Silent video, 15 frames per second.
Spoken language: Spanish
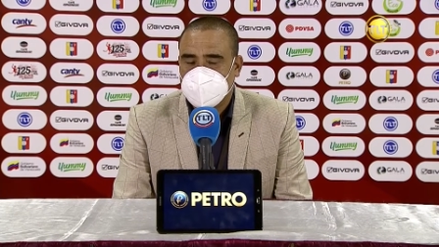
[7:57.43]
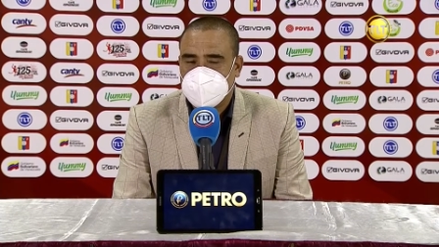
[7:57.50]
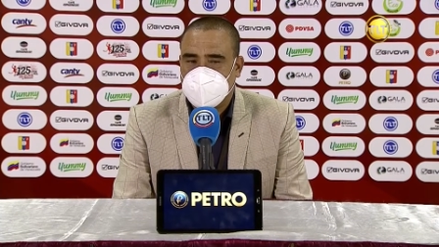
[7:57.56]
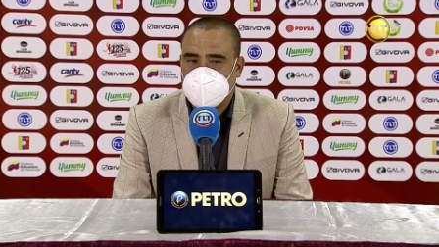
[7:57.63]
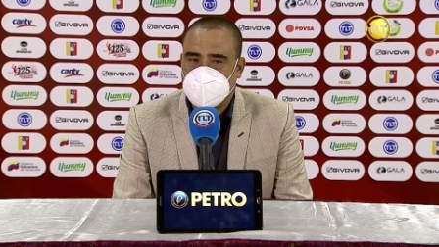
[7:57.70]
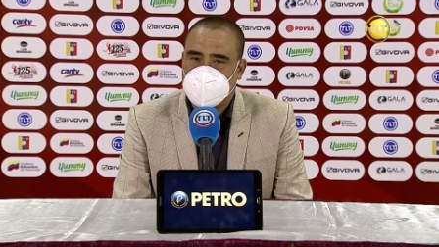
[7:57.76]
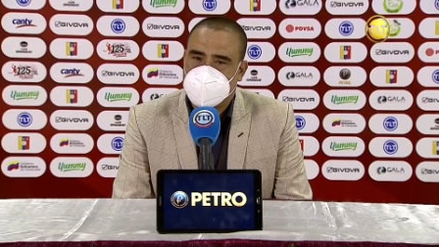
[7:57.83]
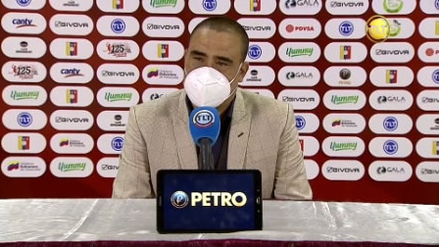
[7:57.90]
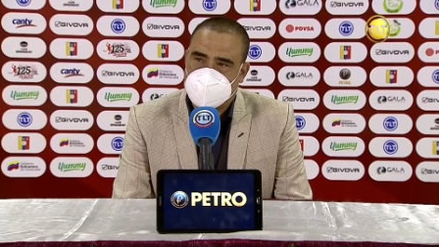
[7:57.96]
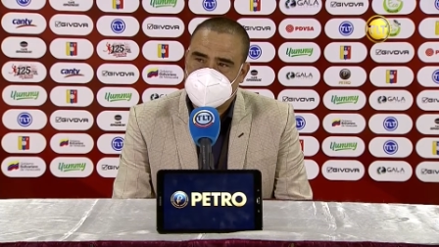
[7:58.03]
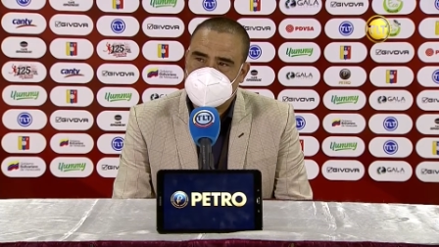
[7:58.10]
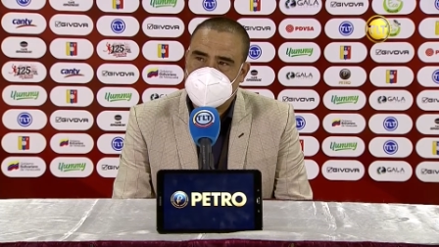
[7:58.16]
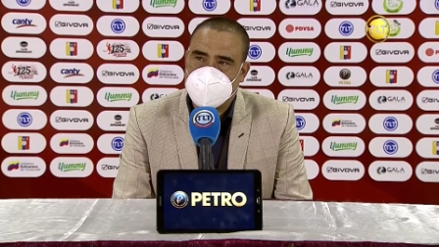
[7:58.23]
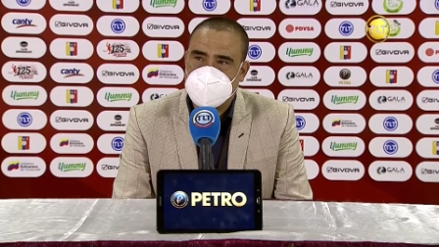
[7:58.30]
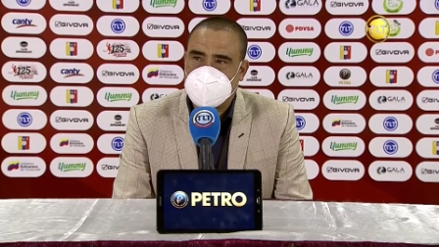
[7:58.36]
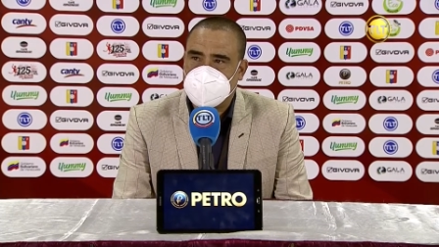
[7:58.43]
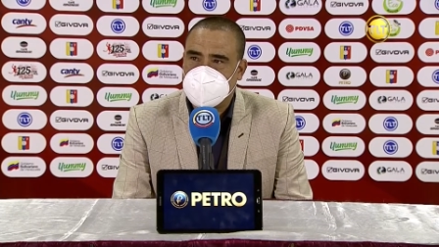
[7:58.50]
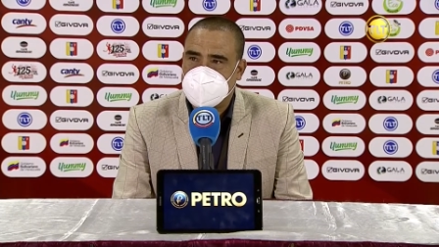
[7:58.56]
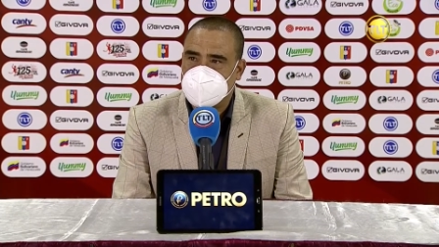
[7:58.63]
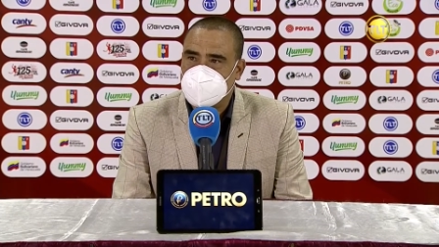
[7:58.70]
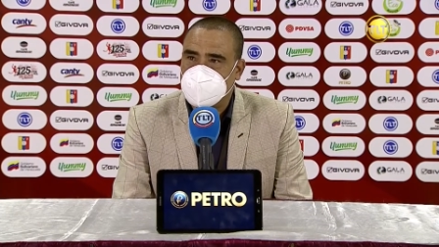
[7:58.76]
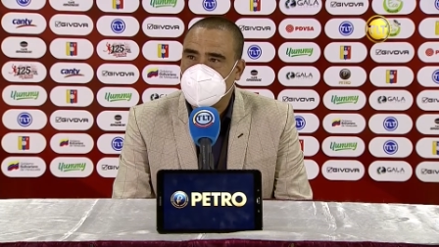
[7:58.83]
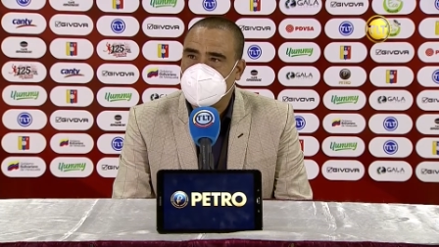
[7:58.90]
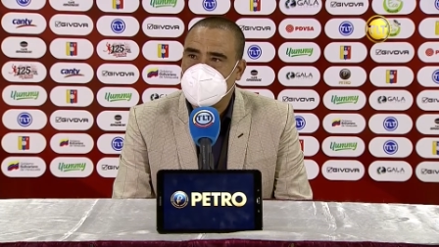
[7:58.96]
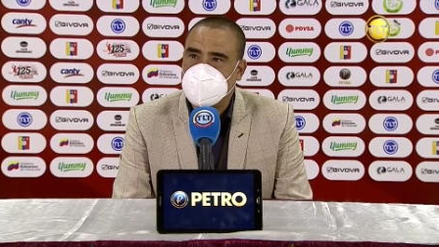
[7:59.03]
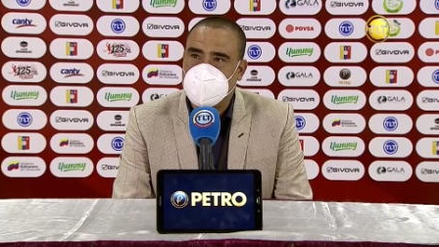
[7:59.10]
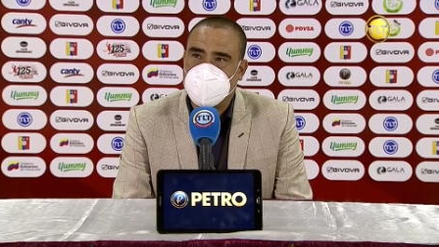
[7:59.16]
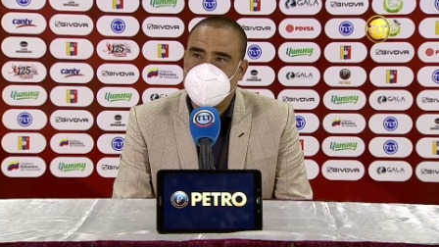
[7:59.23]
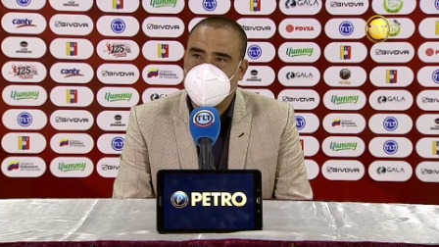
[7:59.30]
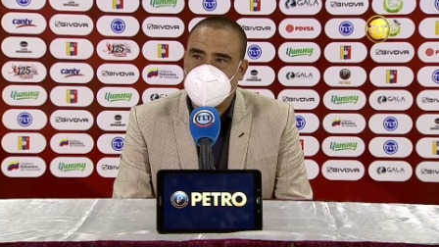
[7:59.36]
Para los que no saben, Adrián tuvo una
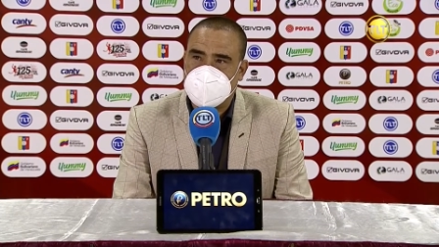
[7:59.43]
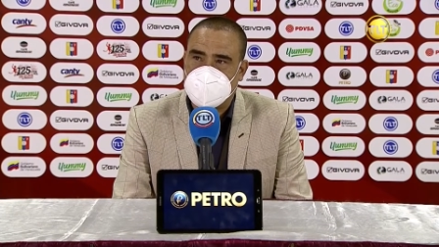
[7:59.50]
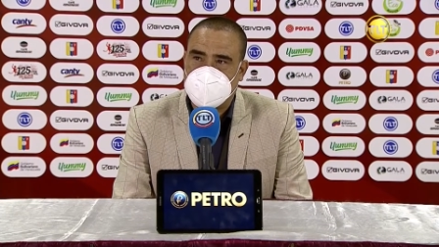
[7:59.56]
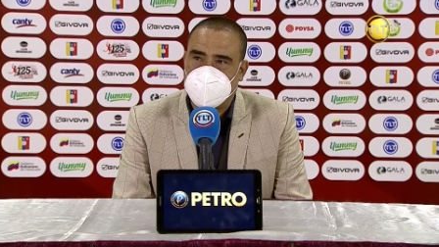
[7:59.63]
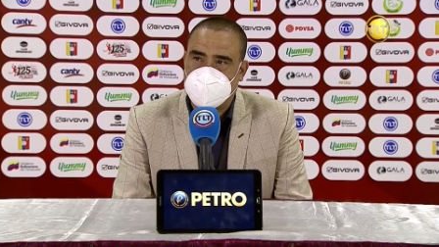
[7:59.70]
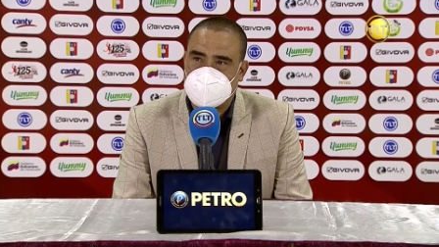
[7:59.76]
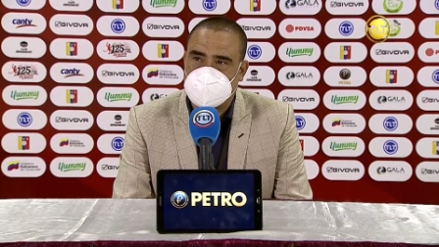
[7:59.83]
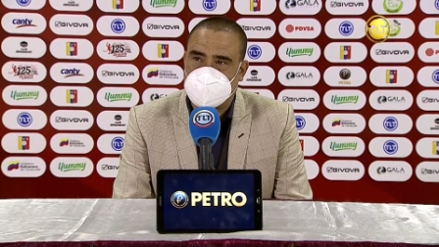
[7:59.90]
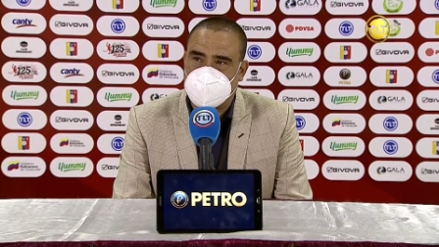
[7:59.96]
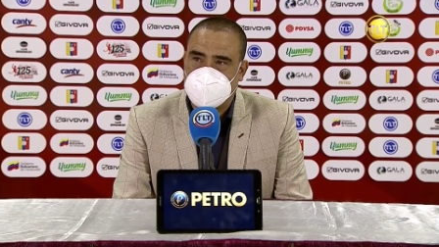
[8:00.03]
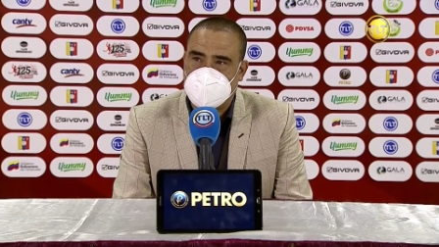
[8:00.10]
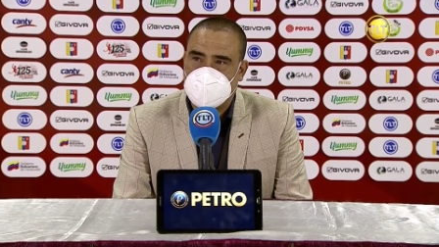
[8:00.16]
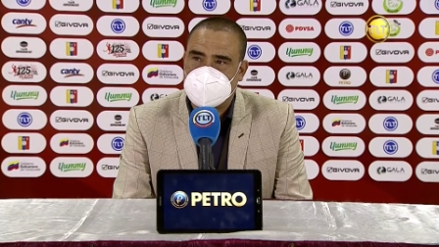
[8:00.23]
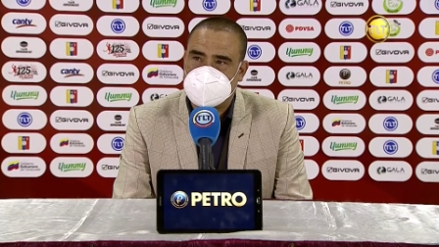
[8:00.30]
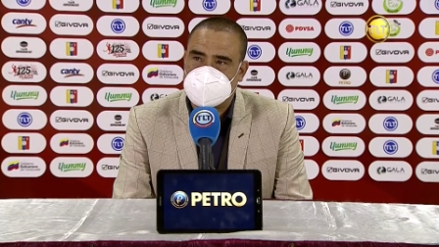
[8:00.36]
Copa América espectacular,